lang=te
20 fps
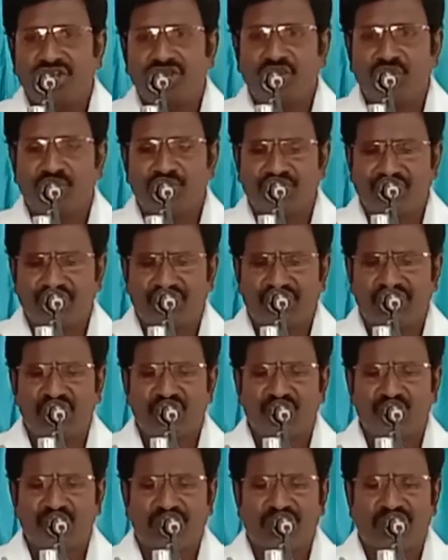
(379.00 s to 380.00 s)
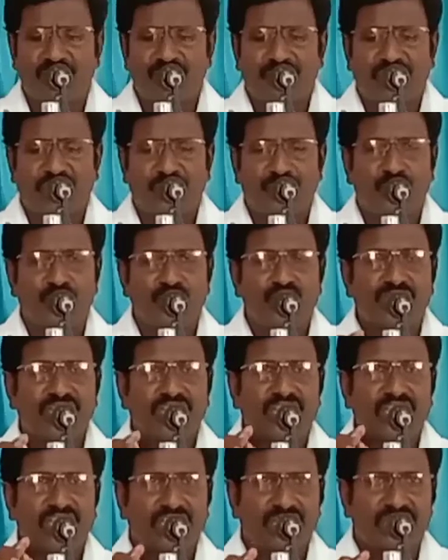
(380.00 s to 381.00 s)
ఈ వచ్చినాల ద్వారా మనము
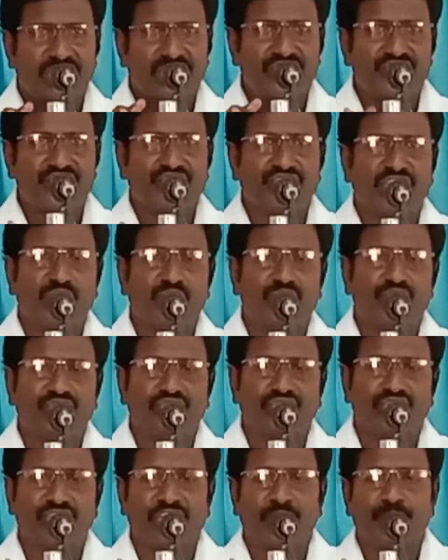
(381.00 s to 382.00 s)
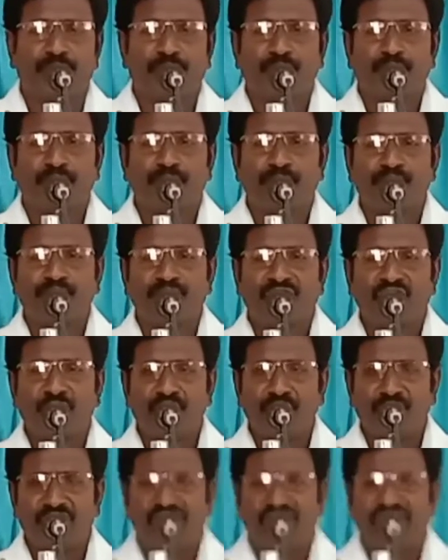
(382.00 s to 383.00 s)
గ్రహిస్తూ ఉంటున్నాం
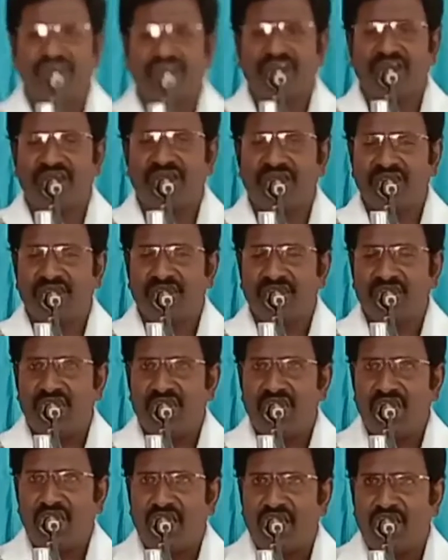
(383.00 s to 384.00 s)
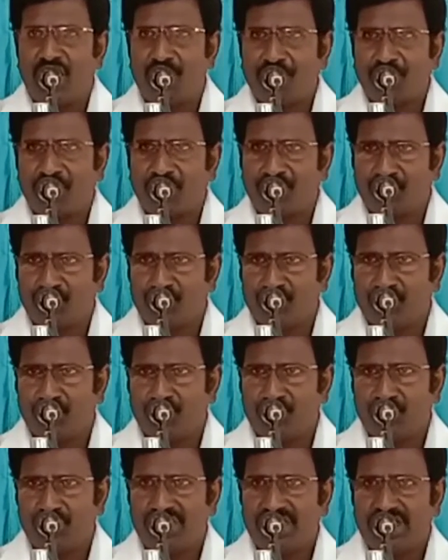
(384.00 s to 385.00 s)
పిల్లరా ఆ ప్రభు
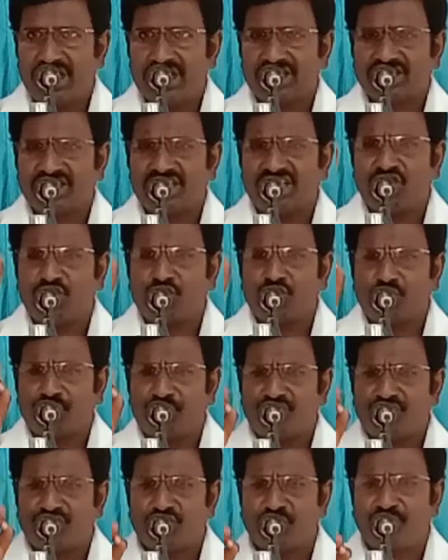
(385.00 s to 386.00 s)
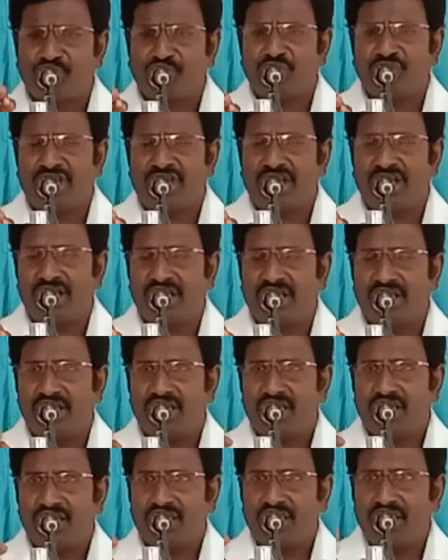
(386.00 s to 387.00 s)
తన కృప చొప్పున
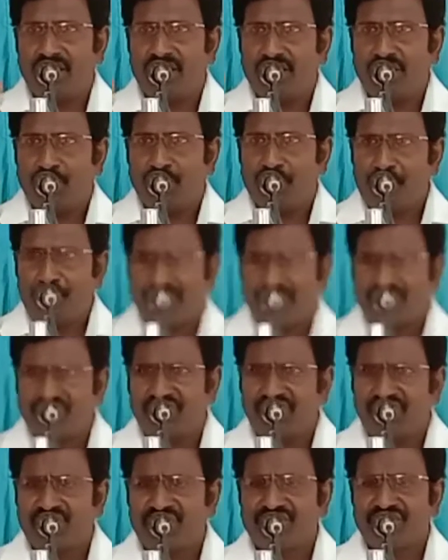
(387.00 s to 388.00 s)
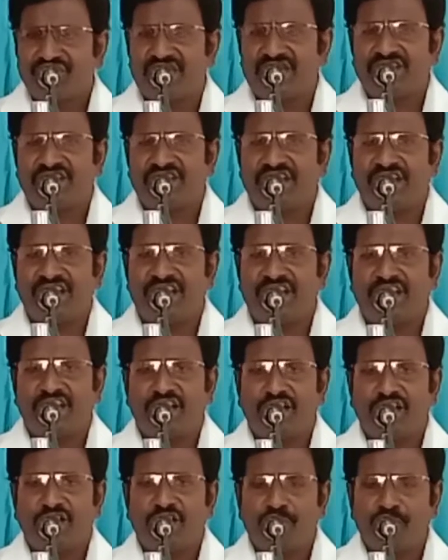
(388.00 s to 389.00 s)
ప్రజలకు చేసే
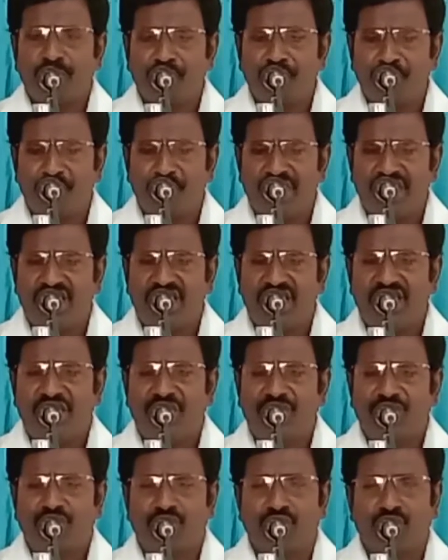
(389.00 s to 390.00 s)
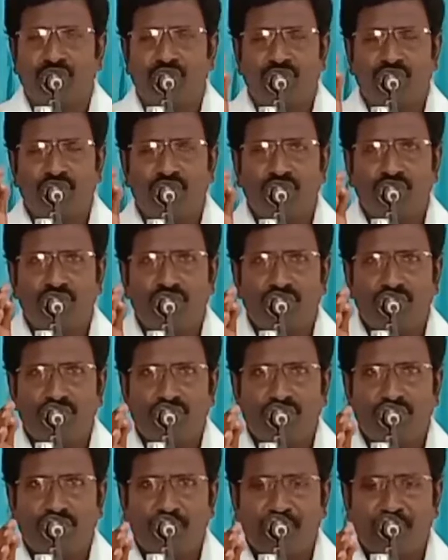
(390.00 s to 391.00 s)
మేళ్ళేంటో
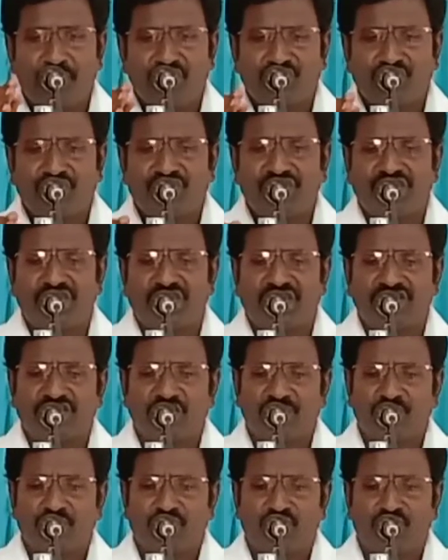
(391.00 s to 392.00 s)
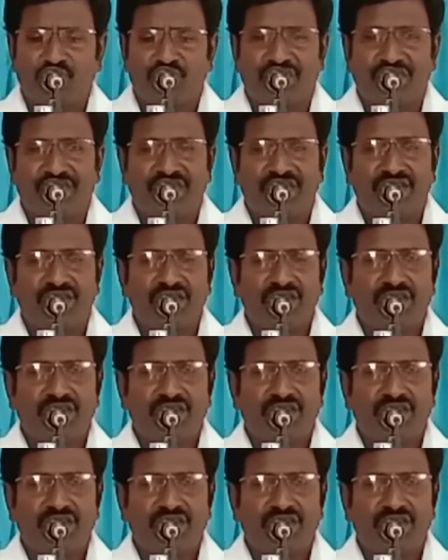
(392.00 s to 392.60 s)
పరిశుద్ధ గ్రంథంలో నుండి